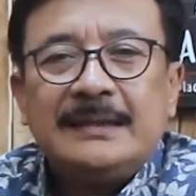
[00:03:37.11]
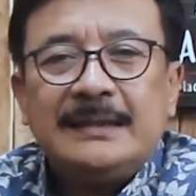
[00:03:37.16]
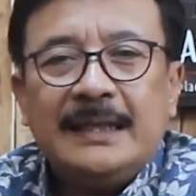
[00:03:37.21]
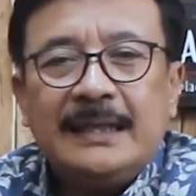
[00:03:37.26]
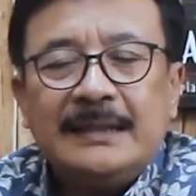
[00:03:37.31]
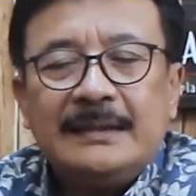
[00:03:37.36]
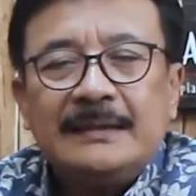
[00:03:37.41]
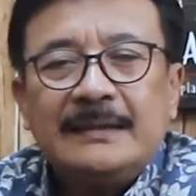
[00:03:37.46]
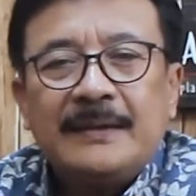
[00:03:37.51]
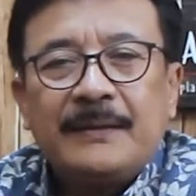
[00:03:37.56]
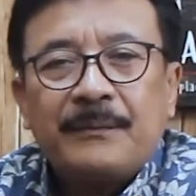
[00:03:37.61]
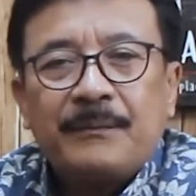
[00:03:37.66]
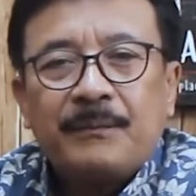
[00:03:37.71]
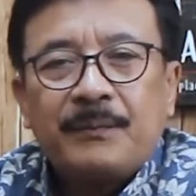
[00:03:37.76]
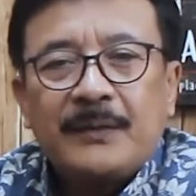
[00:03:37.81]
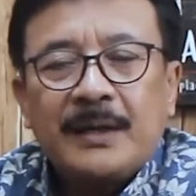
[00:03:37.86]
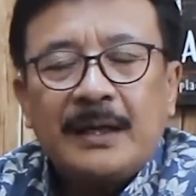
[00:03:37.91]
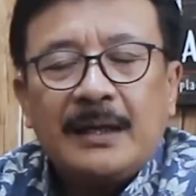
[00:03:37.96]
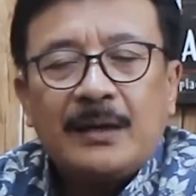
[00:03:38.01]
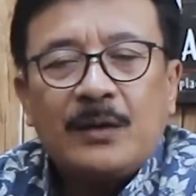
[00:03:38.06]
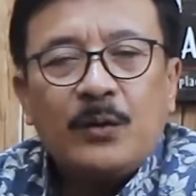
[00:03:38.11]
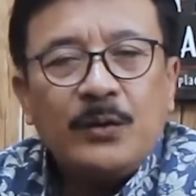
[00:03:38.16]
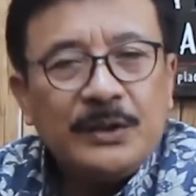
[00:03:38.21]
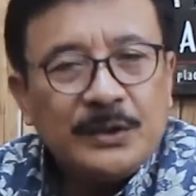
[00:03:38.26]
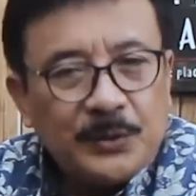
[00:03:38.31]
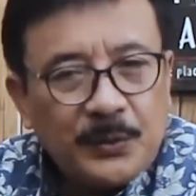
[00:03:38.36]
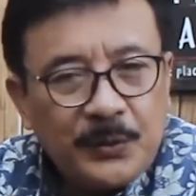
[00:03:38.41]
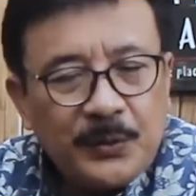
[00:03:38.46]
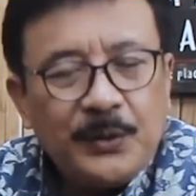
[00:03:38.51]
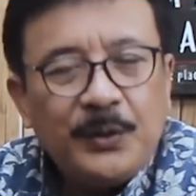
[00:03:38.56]
dan Roy
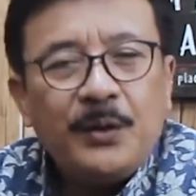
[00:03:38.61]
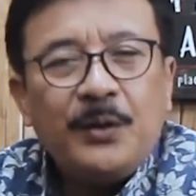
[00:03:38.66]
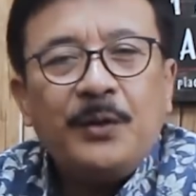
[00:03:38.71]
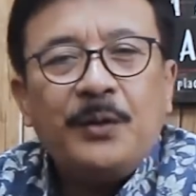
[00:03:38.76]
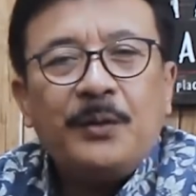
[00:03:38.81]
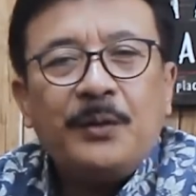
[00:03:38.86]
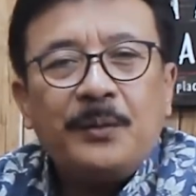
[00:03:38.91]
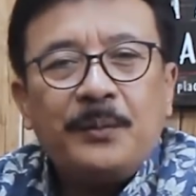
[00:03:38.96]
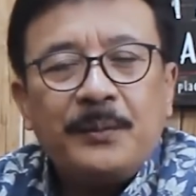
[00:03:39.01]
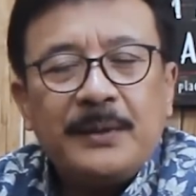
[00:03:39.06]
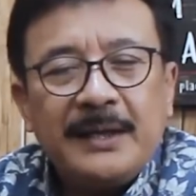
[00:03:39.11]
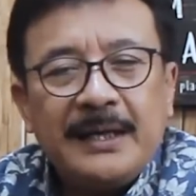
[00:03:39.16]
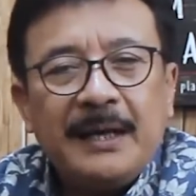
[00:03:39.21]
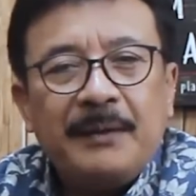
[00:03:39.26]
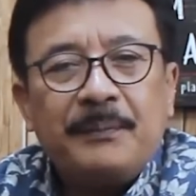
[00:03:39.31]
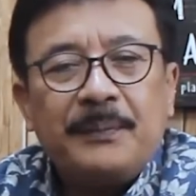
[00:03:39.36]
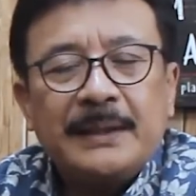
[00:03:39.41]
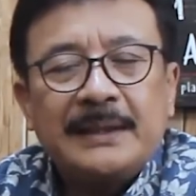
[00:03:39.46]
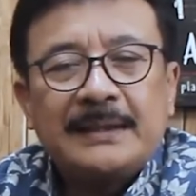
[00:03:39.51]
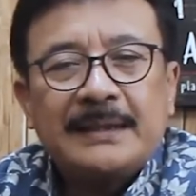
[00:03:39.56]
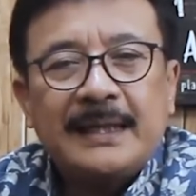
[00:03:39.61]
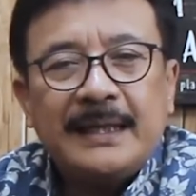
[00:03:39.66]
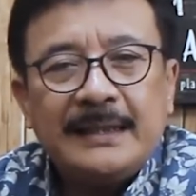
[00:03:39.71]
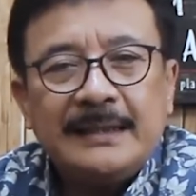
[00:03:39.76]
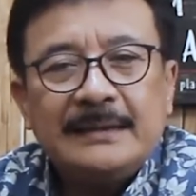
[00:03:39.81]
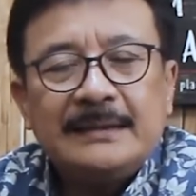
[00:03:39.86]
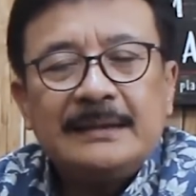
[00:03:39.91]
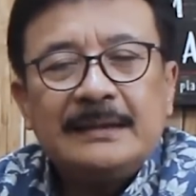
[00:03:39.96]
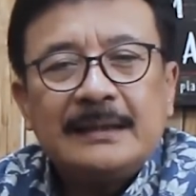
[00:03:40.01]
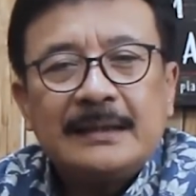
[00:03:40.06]
Suryo
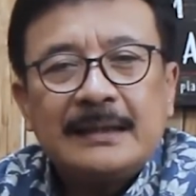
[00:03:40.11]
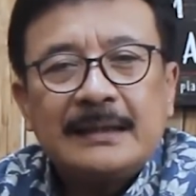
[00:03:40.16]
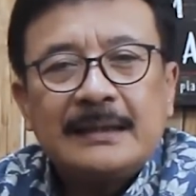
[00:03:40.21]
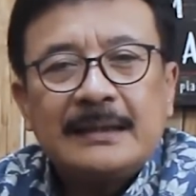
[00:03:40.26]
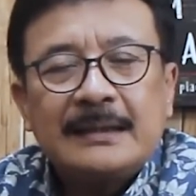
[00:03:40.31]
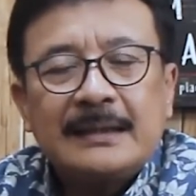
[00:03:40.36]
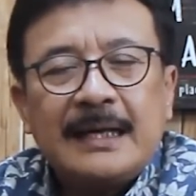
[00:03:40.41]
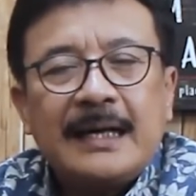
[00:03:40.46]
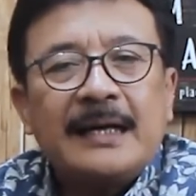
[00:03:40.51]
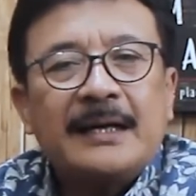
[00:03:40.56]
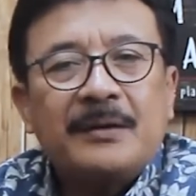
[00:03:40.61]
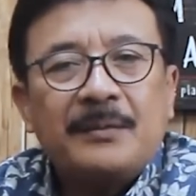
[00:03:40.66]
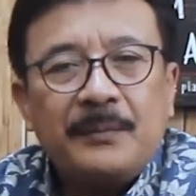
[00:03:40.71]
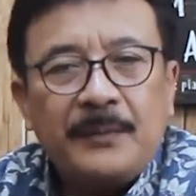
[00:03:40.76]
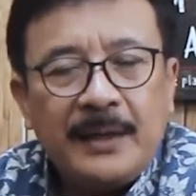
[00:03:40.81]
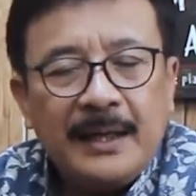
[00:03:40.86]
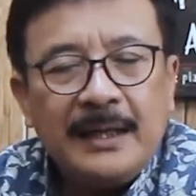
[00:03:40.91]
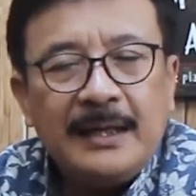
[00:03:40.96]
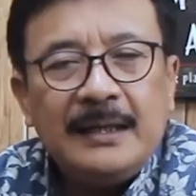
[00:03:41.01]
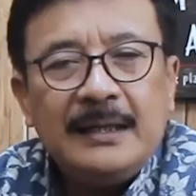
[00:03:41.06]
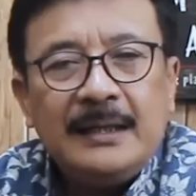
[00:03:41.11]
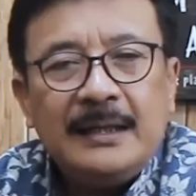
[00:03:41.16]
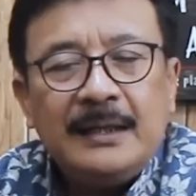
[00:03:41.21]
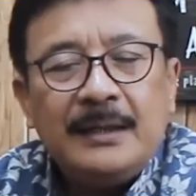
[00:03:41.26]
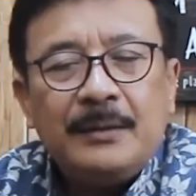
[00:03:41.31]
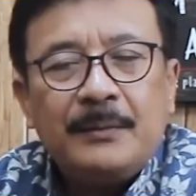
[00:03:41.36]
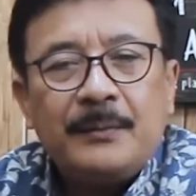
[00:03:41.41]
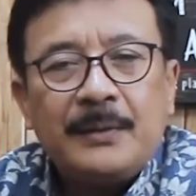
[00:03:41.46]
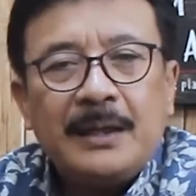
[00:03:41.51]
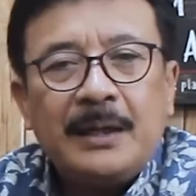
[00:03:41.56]
mendapatkan karma,
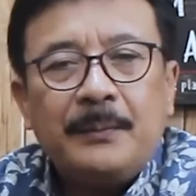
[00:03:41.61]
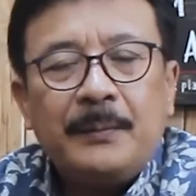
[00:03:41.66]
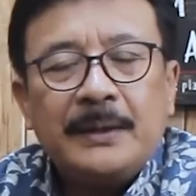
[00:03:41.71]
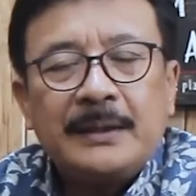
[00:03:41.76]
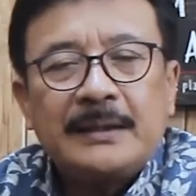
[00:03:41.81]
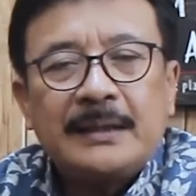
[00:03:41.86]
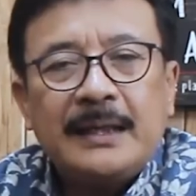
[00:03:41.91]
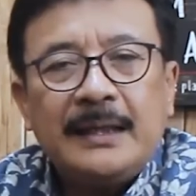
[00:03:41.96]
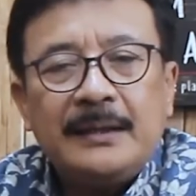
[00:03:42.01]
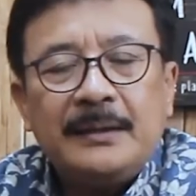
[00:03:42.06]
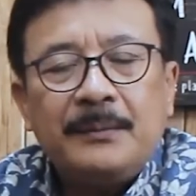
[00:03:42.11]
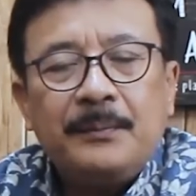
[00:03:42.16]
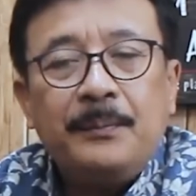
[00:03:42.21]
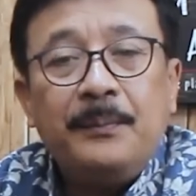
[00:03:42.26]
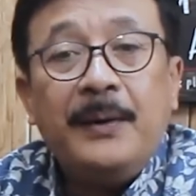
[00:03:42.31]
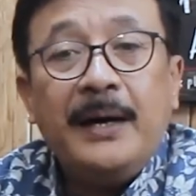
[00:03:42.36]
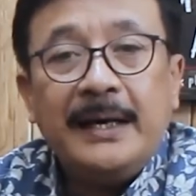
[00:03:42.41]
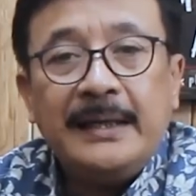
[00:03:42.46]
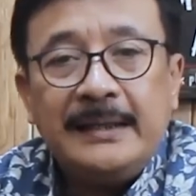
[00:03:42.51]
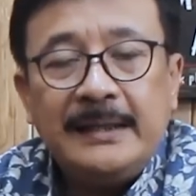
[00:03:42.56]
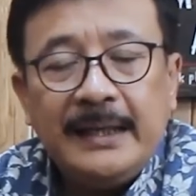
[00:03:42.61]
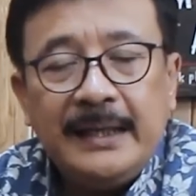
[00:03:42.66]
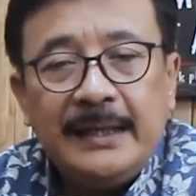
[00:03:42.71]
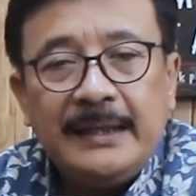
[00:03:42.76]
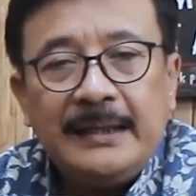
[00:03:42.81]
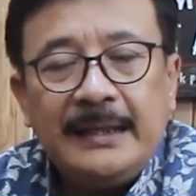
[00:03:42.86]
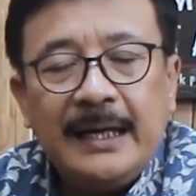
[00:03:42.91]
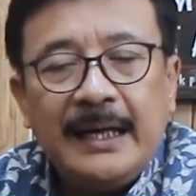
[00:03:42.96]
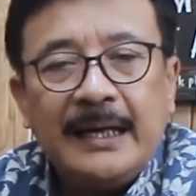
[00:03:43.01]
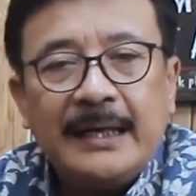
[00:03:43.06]
mendapatkan
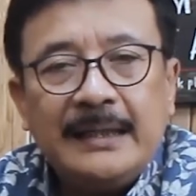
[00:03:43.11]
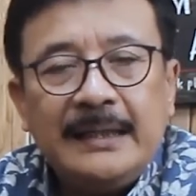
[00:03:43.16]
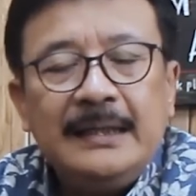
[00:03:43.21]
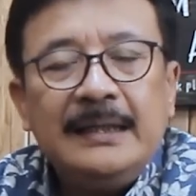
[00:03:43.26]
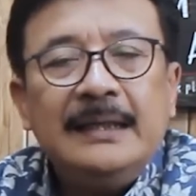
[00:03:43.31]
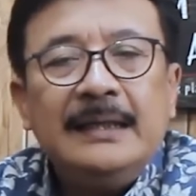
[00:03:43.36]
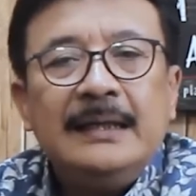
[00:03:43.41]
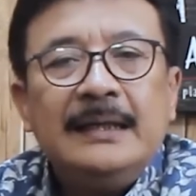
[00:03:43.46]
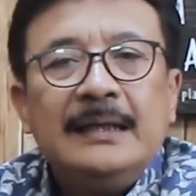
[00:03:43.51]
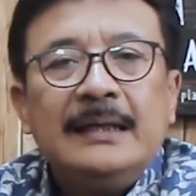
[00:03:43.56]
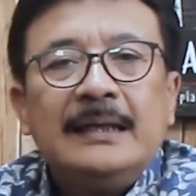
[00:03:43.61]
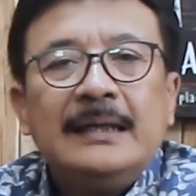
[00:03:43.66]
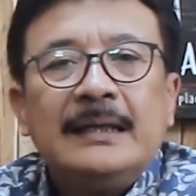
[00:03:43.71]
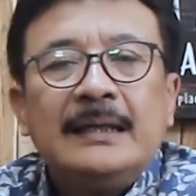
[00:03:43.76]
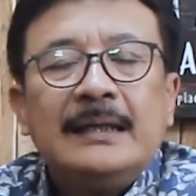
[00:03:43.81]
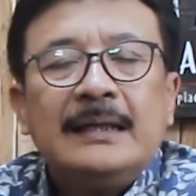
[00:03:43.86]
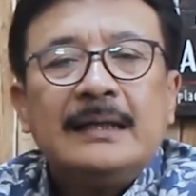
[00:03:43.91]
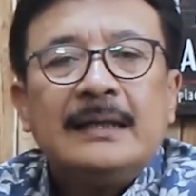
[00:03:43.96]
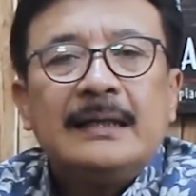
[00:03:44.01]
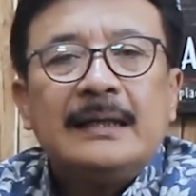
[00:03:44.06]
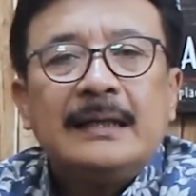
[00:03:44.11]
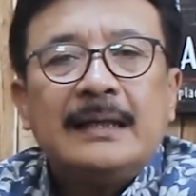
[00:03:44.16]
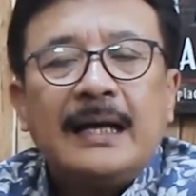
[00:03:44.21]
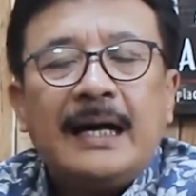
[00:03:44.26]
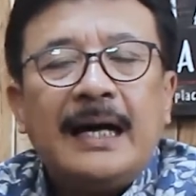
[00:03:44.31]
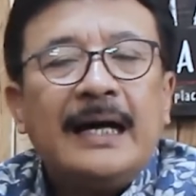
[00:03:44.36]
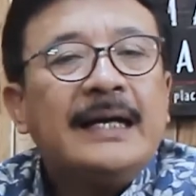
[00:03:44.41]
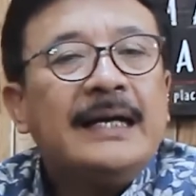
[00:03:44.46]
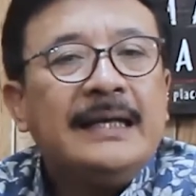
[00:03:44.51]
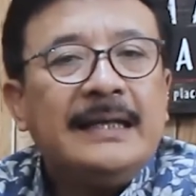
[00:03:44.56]
badai dari
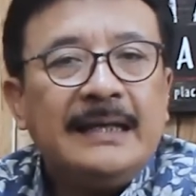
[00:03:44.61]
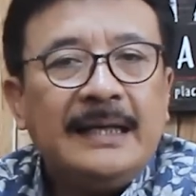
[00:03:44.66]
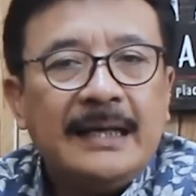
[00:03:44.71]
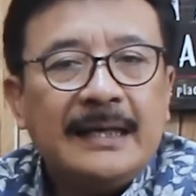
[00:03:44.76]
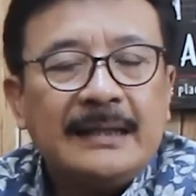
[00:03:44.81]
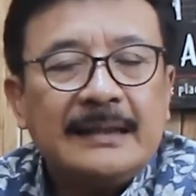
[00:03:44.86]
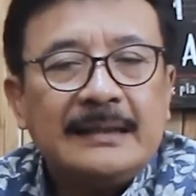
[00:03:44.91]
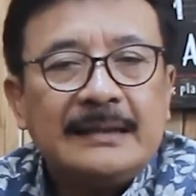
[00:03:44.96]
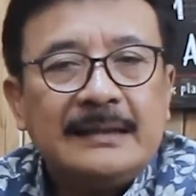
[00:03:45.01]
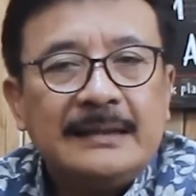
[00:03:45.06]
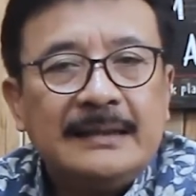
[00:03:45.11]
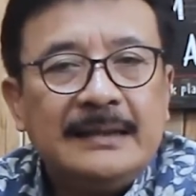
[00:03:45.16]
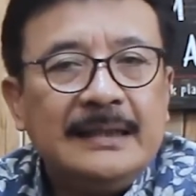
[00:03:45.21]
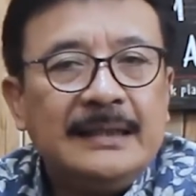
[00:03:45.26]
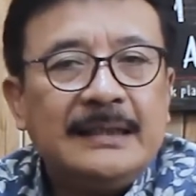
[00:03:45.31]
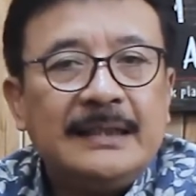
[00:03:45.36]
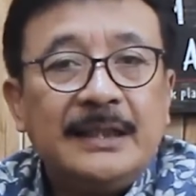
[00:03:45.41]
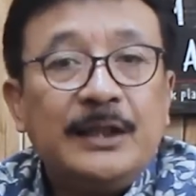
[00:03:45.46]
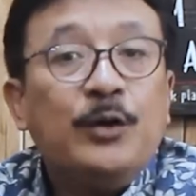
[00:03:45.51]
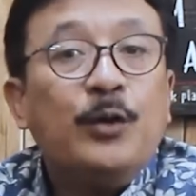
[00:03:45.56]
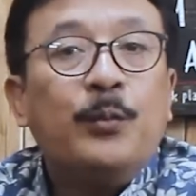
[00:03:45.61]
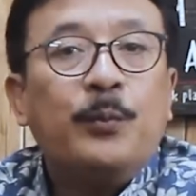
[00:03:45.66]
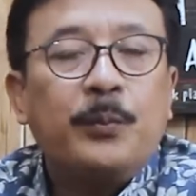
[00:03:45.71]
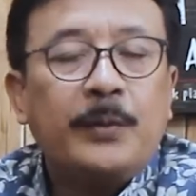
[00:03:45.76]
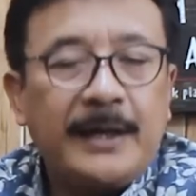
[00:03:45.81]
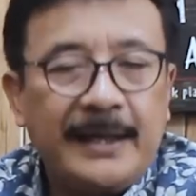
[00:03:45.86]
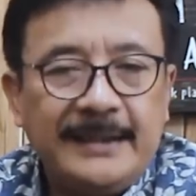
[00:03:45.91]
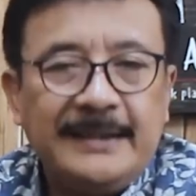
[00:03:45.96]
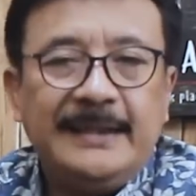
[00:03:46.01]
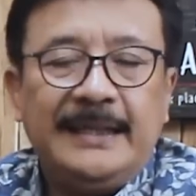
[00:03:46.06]
angin yang
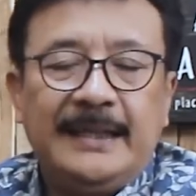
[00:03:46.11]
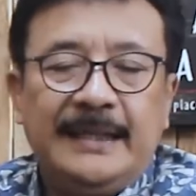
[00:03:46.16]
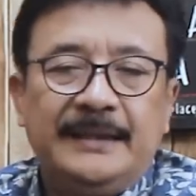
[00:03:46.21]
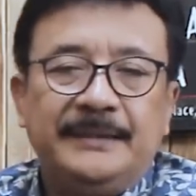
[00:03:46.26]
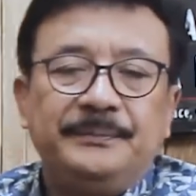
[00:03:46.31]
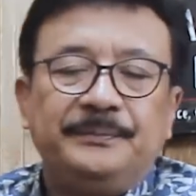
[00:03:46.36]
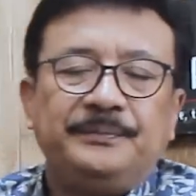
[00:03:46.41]
ditiupkannya.